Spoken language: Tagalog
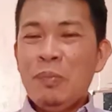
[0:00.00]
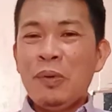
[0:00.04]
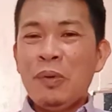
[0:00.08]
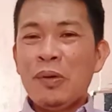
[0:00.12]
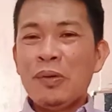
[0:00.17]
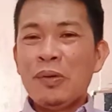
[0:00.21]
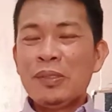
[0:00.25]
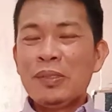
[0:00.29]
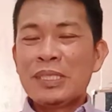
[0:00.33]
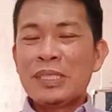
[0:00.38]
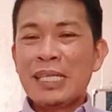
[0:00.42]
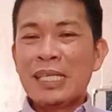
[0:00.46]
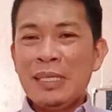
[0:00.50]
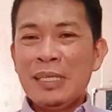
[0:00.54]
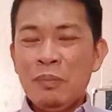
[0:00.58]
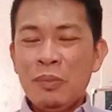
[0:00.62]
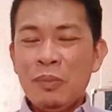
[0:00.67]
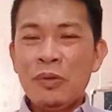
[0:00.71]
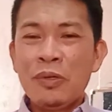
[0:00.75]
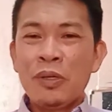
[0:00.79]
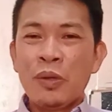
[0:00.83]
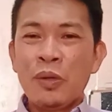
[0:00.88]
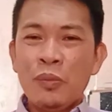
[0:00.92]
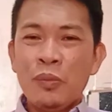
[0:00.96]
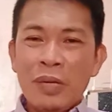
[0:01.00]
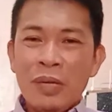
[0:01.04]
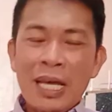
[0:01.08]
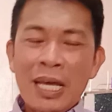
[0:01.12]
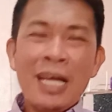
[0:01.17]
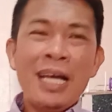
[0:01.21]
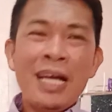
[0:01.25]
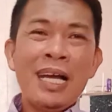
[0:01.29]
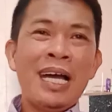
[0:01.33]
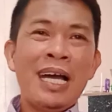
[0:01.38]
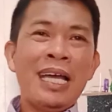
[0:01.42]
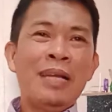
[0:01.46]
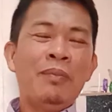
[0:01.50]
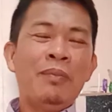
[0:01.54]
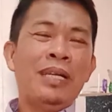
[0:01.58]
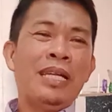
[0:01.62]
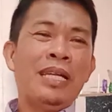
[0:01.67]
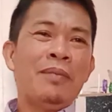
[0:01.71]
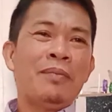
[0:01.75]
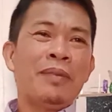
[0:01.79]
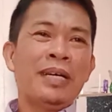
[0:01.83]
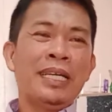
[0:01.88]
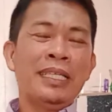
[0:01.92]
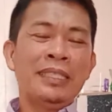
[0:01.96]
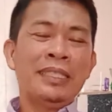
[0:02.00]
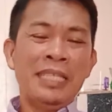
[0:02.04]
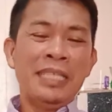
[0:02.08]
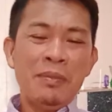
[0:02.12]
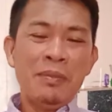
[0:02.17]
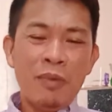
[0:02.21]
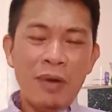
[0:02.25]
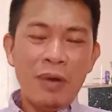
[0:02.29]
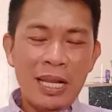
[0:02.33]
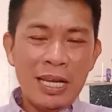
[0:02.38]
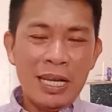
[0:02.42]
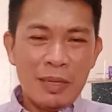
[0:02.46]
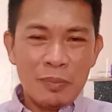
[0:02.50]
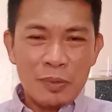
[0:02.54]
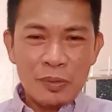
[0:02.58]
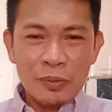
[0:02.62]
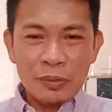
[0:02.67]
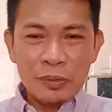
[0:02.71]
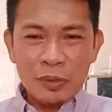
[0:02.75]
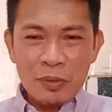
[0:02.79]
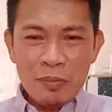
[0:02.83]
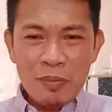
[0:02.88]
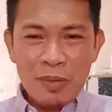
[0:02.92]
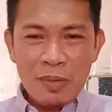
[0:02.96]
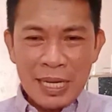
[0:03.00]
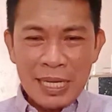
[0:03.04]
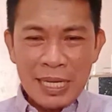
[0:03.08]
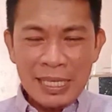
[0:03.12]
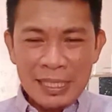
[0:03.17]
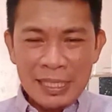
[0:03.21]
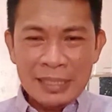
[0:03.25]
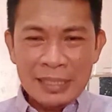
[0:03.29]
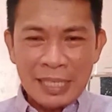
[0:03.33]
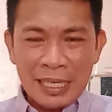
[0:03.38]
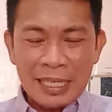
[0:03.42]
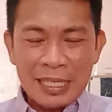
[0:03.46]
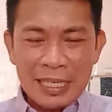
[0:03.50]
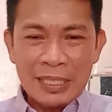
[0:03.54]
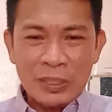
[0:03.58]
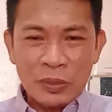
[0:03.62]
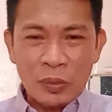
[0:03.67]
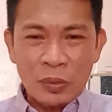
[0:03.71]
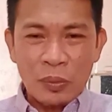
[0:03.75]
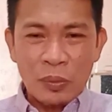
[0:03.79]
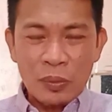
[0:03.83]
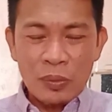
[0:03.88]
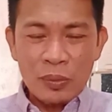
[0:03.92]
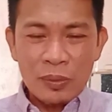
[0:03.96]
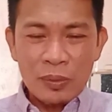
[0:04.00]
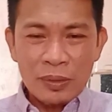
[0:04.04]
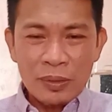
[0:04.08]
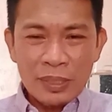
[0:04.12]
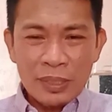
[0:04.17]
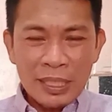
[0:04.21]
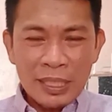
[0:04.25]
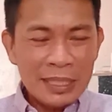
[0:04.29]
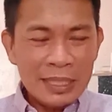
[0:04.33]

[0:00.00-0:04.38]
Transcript: doon po sa librong yun wala kang kaalam-alam kahit di mo alam kung tong mga elder na to